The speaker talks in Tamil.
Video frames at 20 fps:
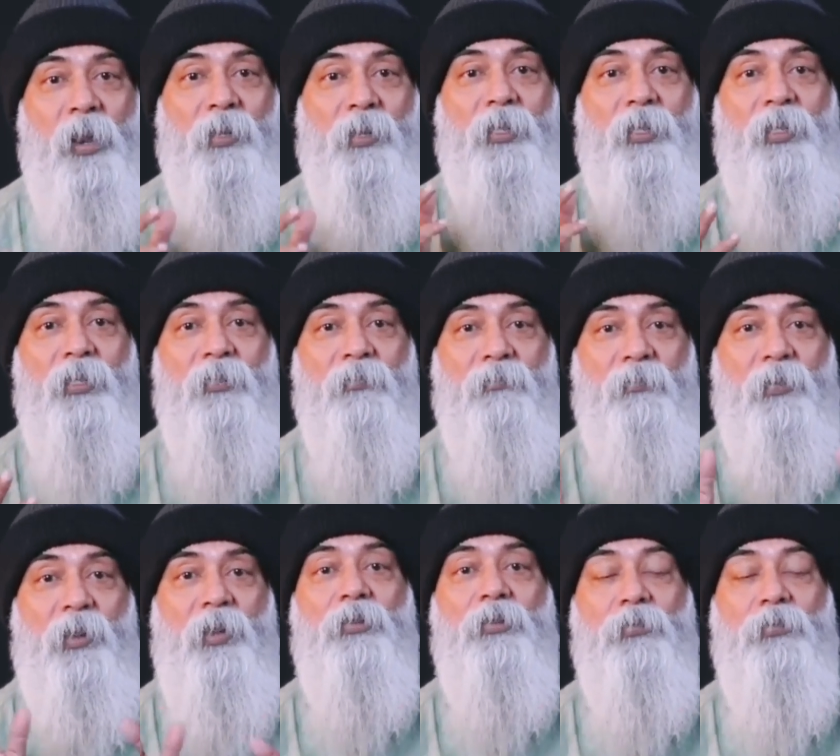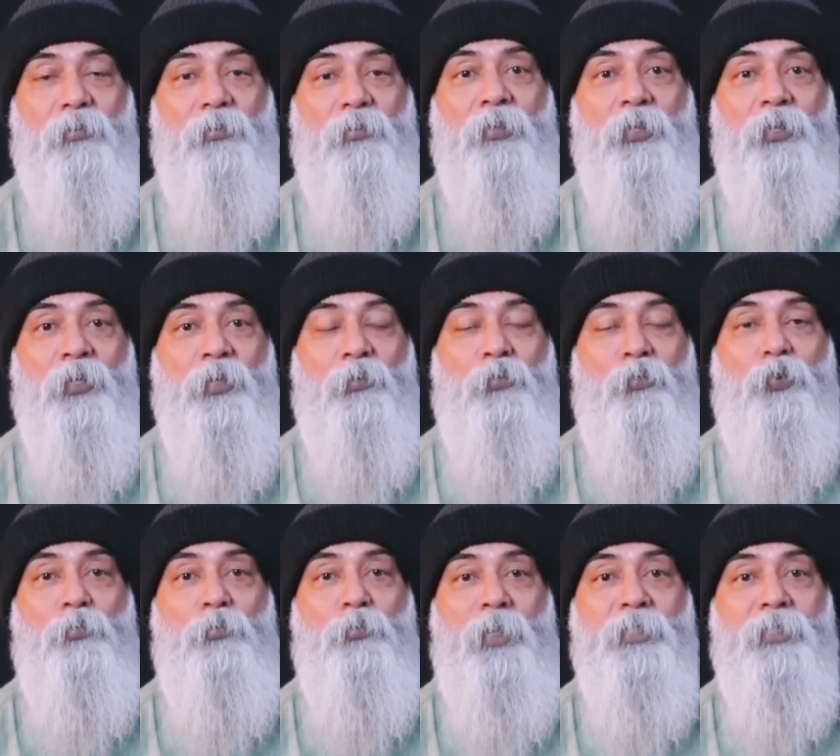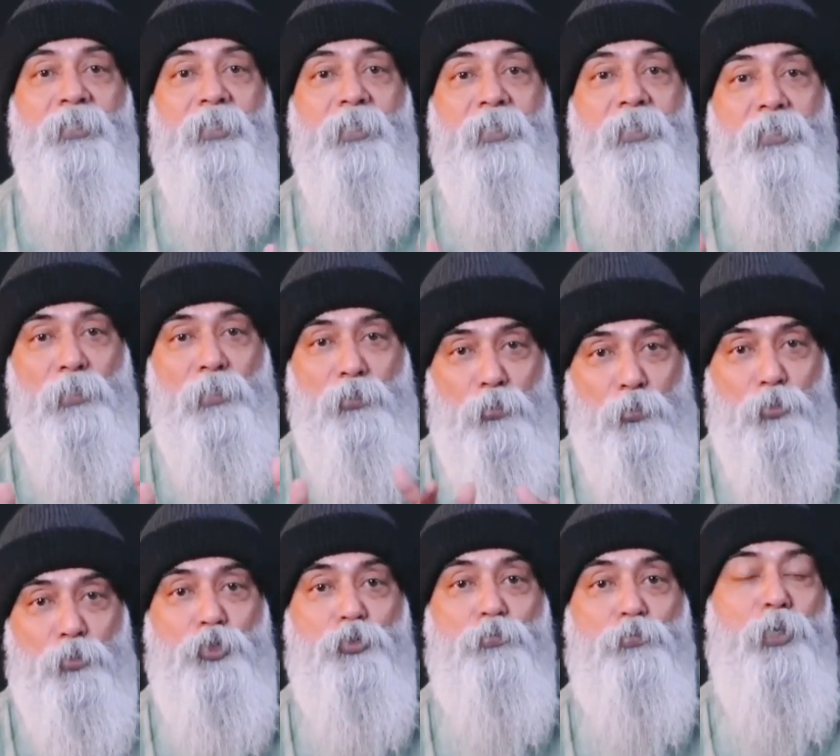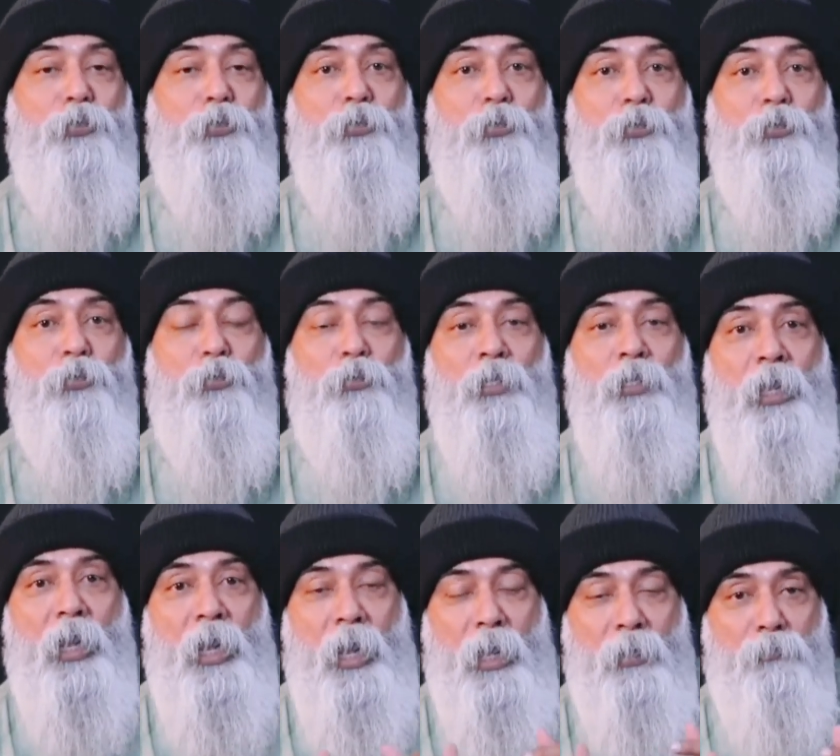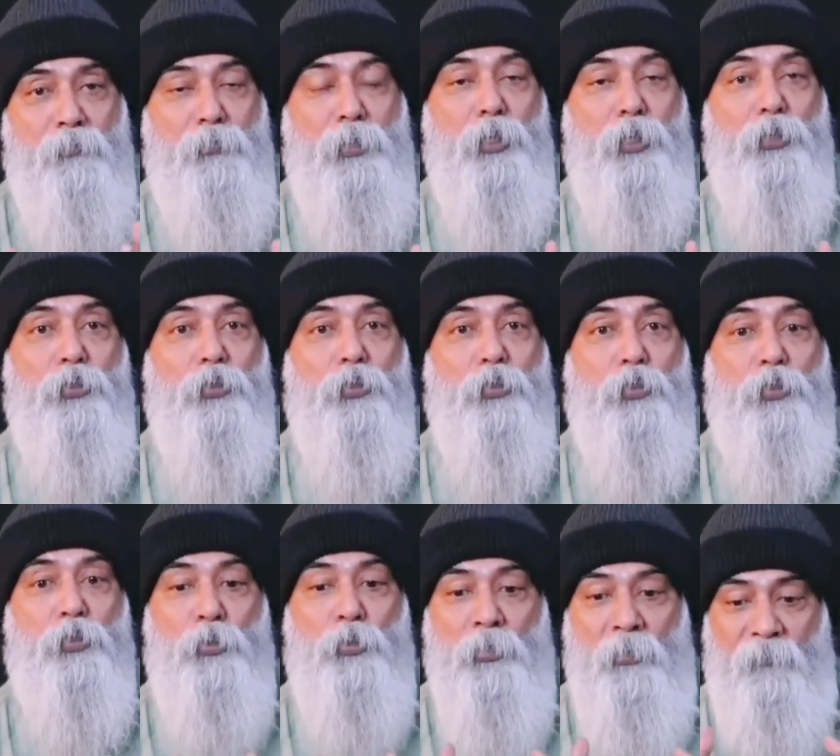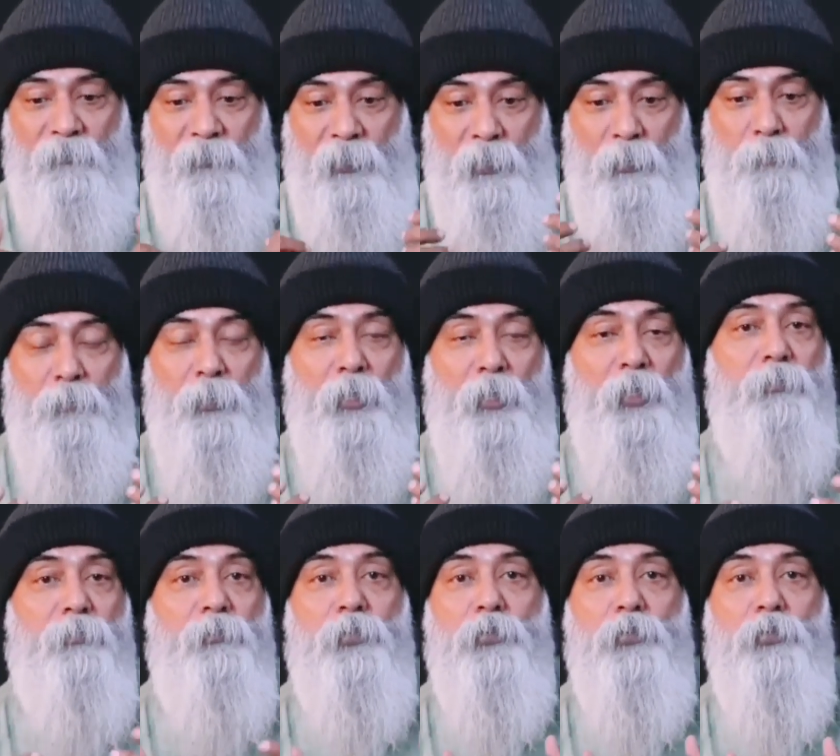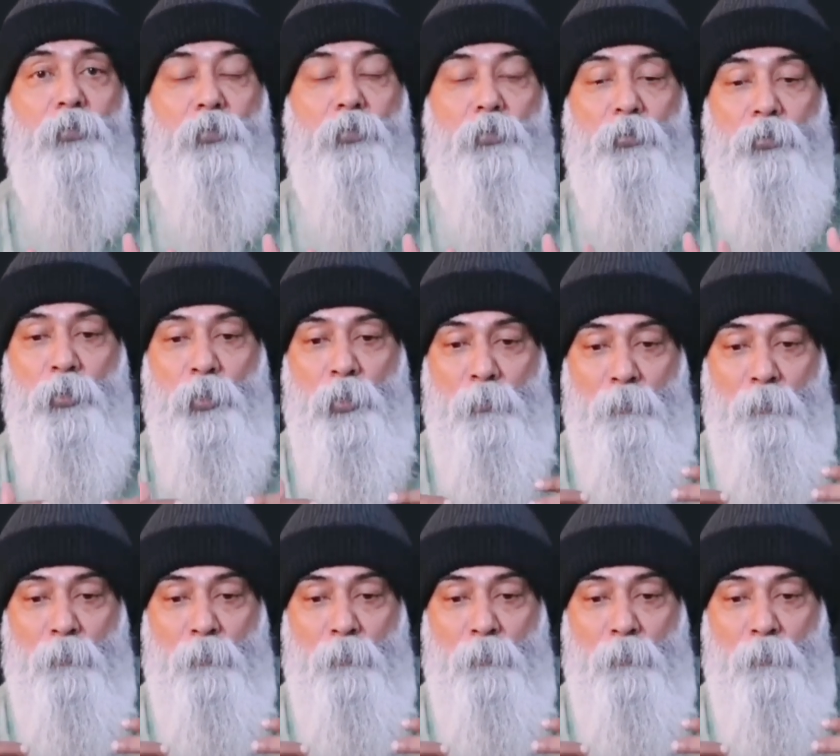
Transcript: வாழ்க்கையை வாழணும் ஒரு மனுஷன் சந்தோஷமாக இருக்கணும் அன்பாக இருக்கணும் வெறுப்பு இல்லாமல் இருக்கணும்